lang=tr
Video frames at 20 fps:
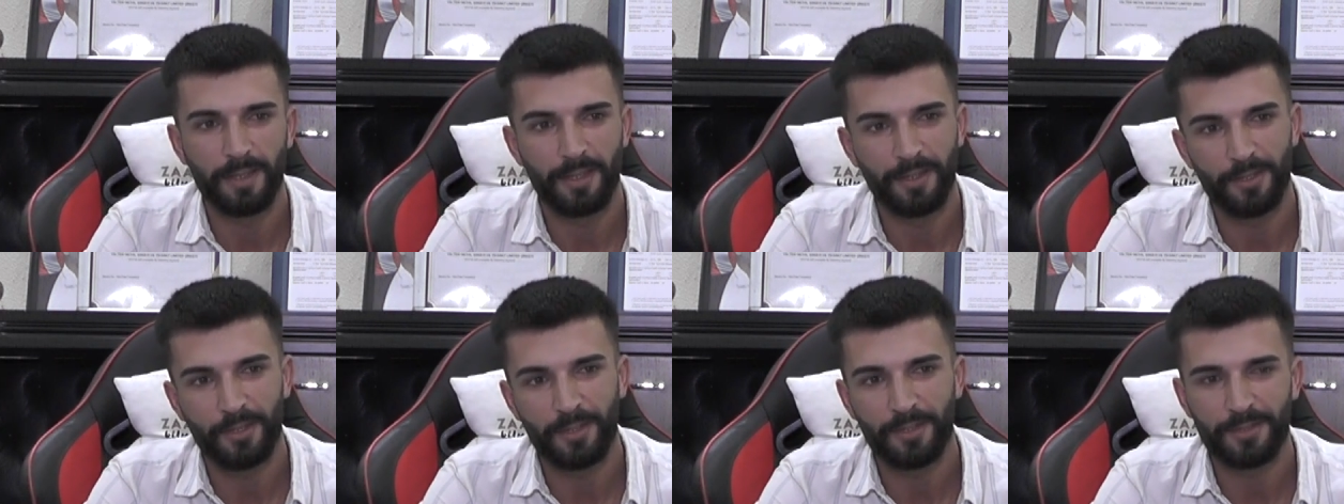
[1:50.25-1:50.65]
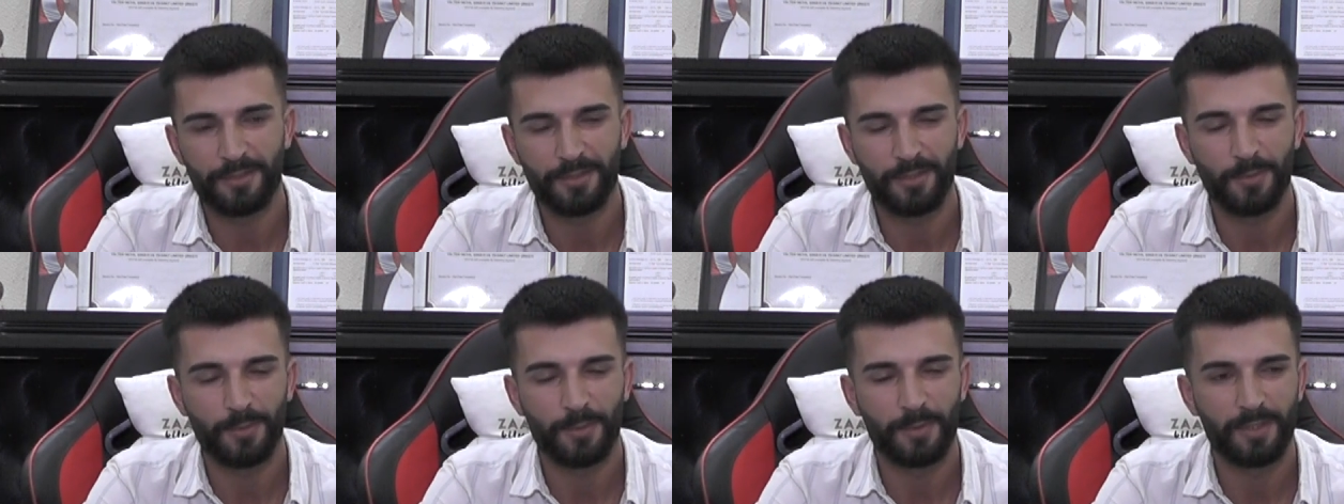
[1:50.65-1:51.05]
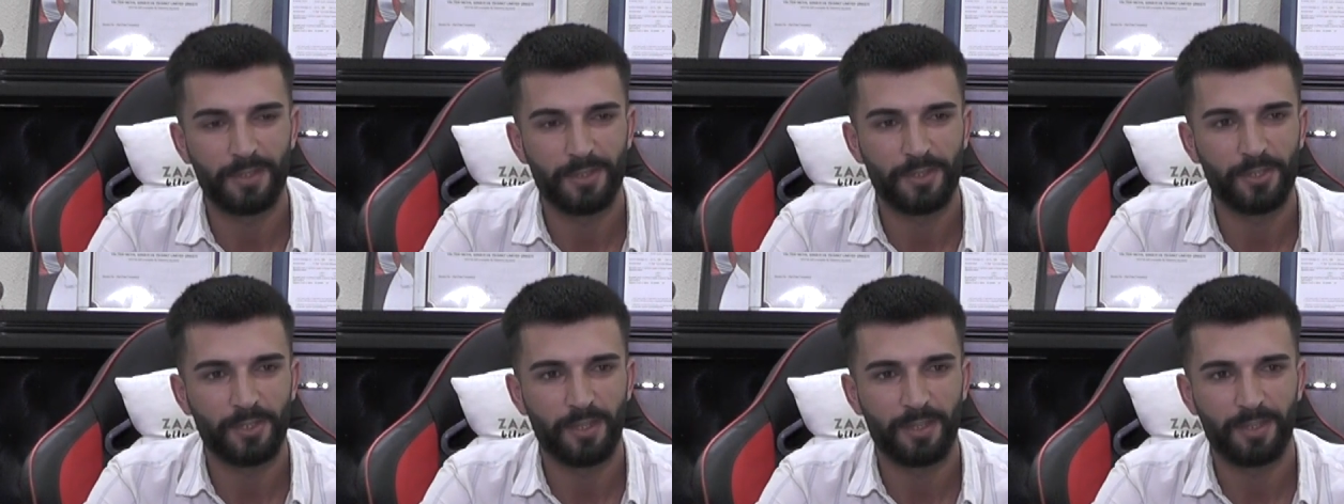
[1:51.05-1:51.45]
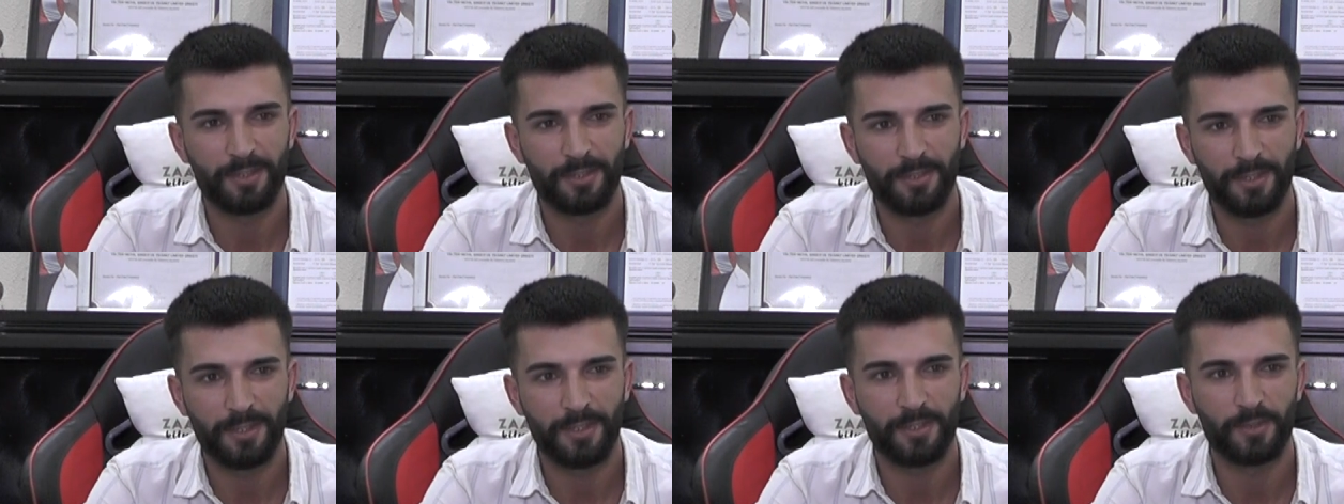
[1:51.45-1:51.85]
en yakın zamanda da inşallah
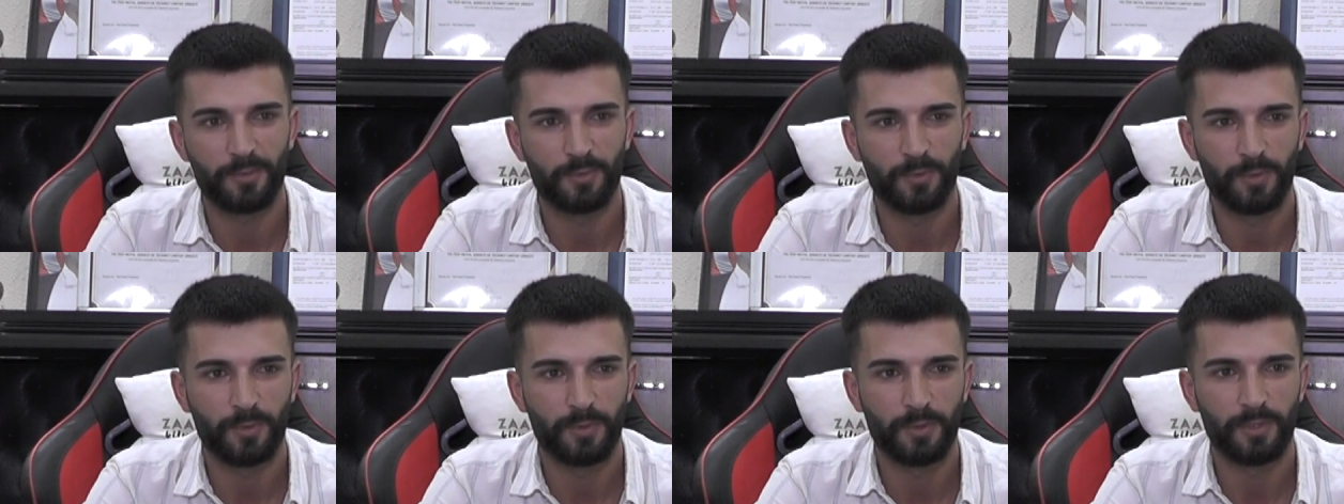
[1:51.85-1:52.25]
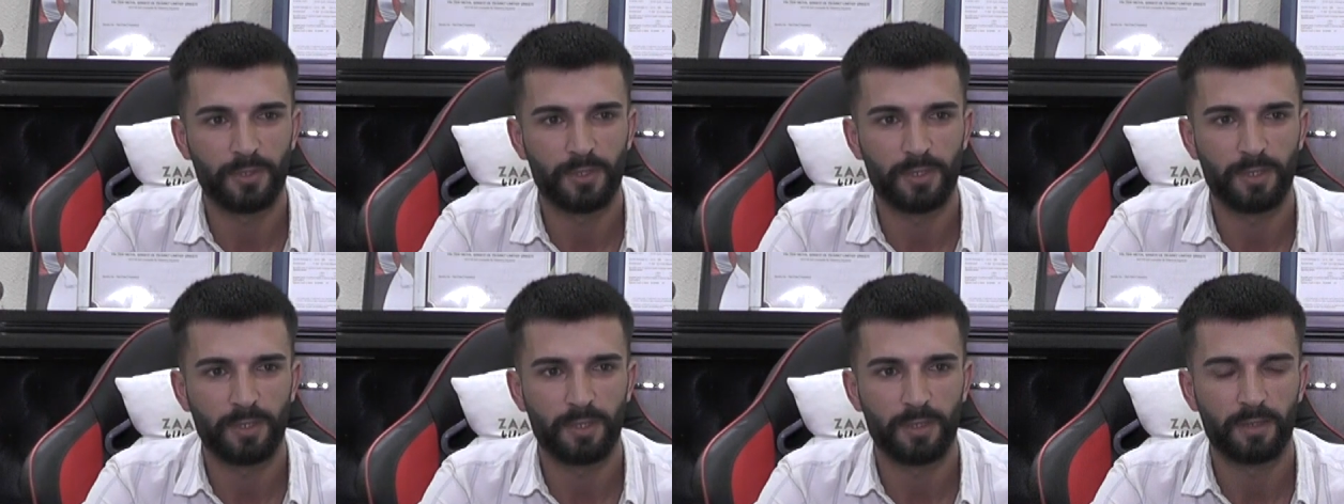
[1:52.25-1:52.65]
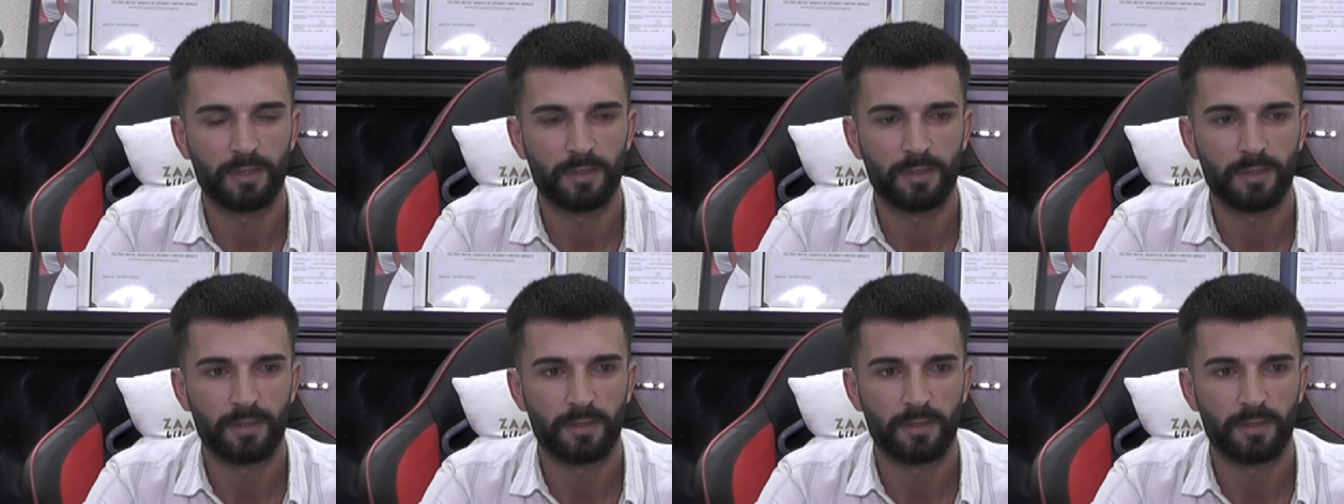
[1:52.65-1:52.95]
gireriz bu işe evet.